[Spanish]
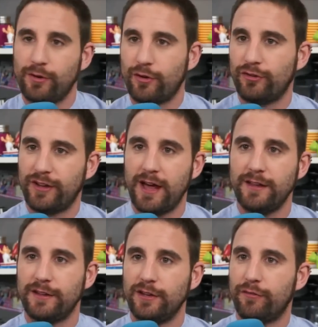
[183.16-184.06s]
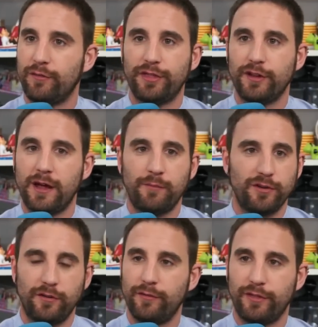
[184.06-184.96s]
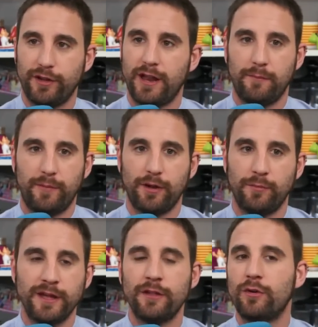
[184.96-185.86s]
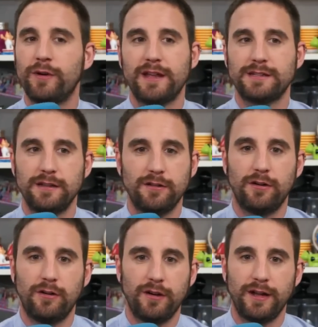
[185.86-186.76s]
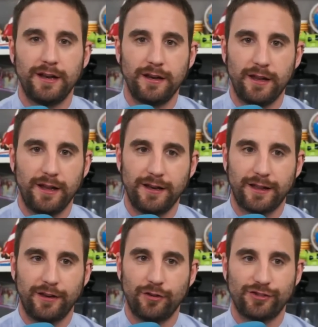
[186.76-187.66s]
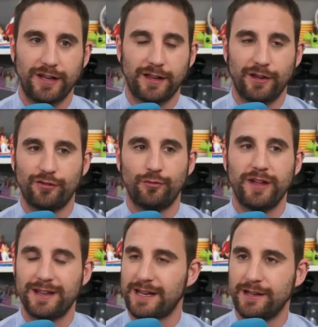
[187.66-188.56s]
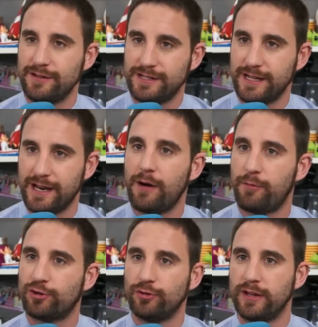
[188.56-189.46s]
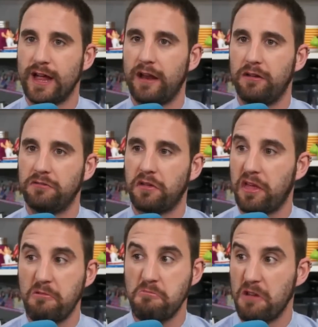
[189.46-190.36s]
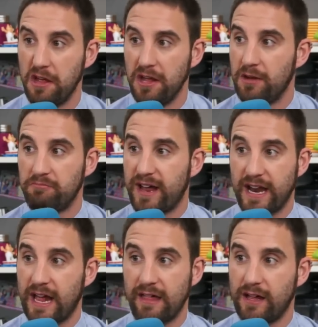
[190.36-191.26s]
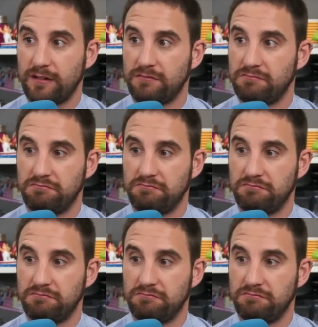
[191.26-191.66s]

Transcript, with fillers: por cosas y si no funcionan, pues no funcionan. Pero miedo hubiera sido el, que, no, hubiera salido ni siquiera la oportunidad, ¿no? Entonces, para nada,